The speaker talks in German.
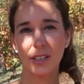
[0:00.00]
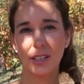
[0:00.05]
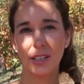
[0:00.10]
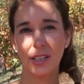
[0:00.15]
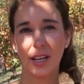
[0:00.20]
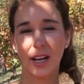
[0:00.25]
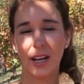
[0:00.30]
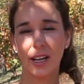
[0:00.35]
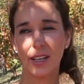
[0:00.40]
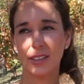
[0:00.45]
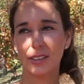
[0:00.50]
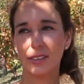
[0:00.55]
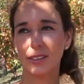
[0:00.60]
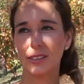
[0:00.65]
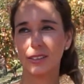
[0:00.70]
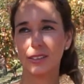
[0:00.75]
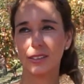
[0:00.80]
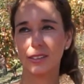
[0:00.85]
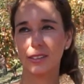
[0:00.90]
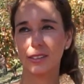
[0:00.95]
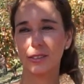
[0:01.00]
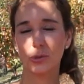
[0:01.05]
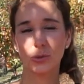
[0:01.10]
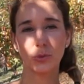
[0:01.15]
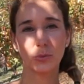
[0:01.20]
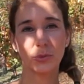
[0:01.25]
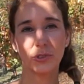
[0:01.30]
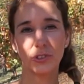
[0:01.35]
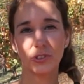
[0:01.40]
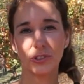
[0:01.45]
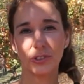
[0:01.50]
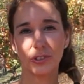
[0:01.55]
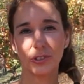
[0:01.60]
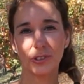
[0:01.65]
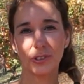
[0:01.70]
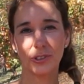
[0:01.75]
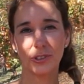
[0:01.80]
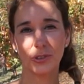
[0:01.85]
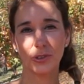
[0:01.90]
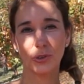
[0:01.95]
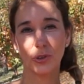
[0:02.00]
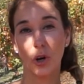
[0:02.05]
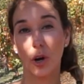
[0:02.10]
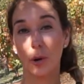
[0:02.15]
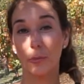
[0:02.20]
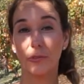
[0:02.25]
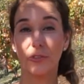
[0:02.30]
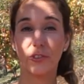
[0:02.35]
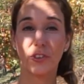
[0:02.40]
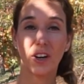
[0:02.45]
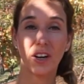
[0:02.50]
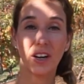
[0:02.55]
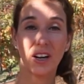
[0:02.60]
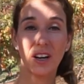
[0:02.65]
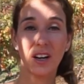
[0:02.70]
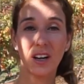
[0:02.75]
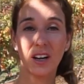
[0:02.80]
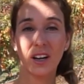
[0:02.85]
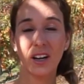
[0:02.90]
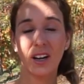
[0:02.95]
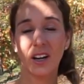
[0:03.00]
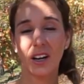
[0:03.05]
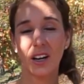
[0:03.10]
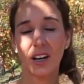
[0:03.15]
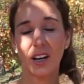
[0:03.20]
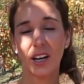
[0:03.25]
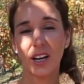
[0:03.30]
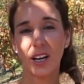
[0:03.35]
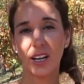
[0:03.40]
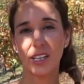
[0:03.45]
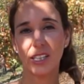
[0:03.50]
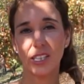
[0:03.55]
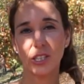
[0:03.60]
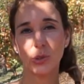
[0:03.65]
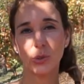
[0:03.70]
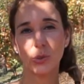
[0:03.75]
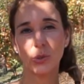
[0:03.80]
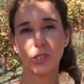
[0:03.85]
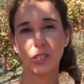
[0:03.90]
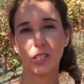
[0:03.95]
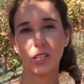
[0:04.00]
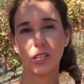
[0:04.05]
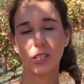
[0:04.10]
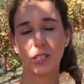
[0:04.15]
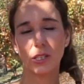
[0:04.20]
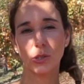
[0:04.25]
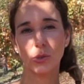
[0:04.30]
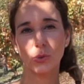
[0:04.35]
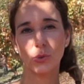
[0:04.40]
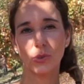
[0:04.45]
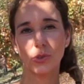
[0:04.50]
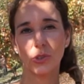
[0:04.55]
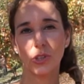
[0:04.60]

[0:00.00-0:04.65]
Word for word: keine typische Opferhaltungsreaktion,